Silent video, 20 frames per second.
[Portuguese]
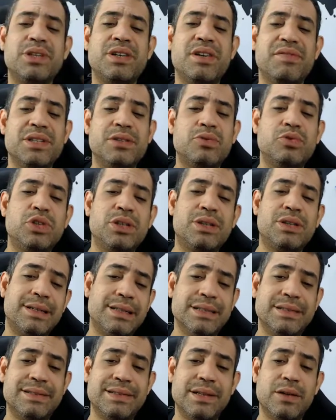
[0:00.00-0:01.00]
o serviço de
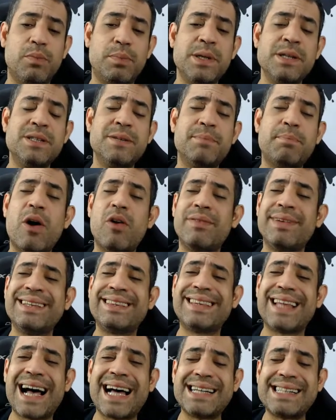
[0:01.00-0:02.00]
trânsito? A principal
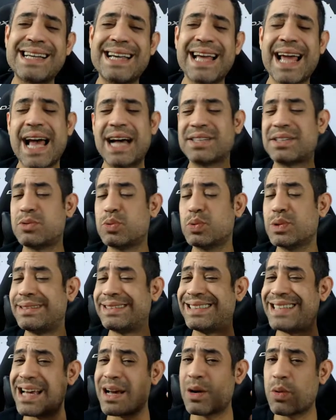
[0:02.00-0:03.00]
vantagem é a sua
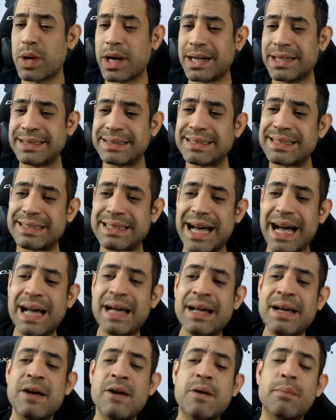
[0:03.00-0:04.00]
segurança,
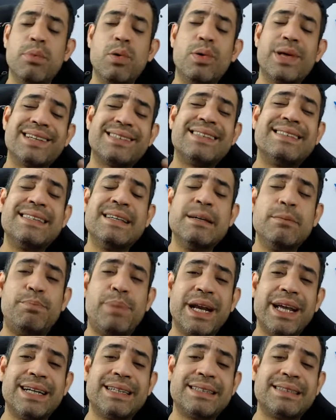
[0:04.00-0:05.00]
tá? Porque essas
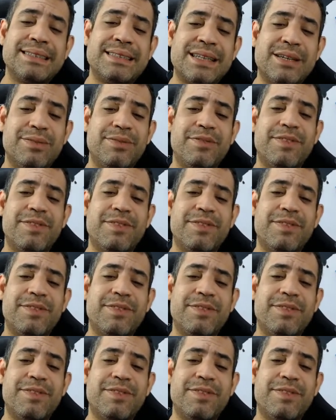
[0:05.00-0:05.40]
empresas que